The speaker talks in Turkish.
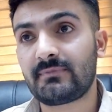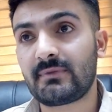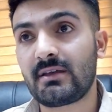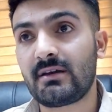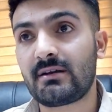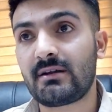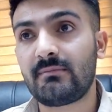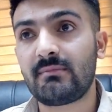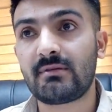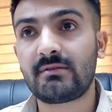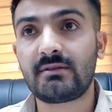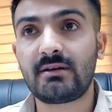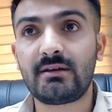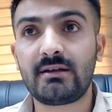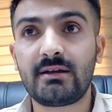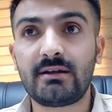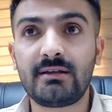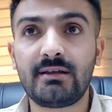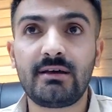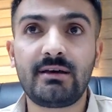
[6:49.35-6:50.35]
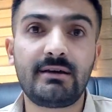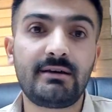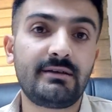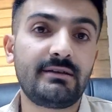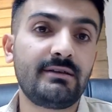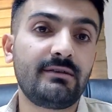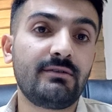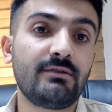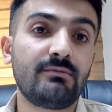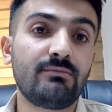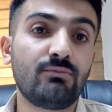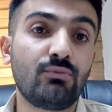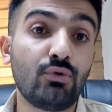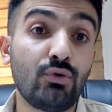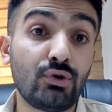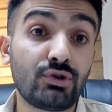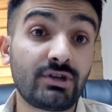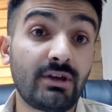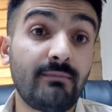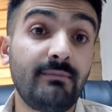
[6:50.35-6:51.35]
Ramazanlarda
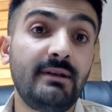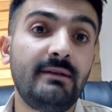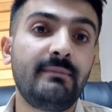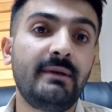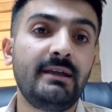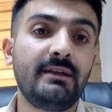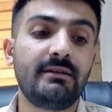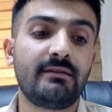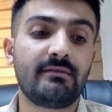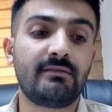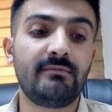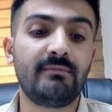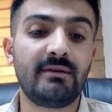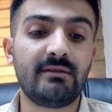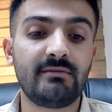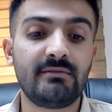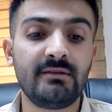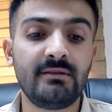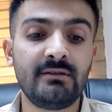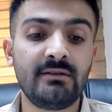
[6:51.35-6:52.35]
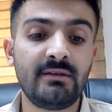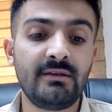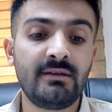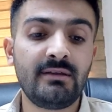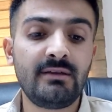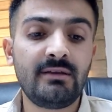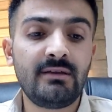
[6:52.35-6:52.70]
buluşabilmeyi nasip etsin.